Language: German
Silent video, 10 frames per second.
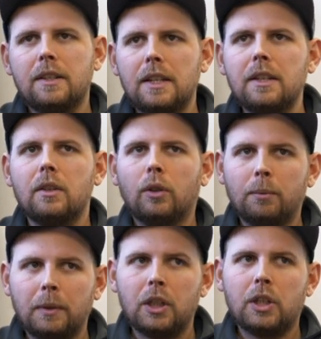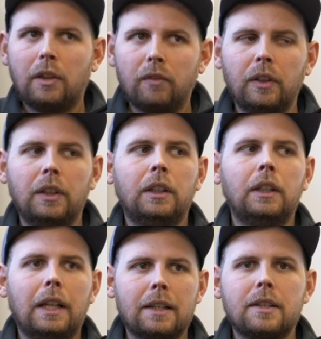Season Opening
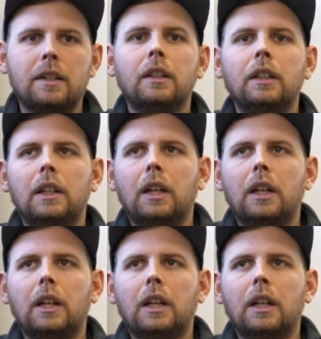stattfinden lassen,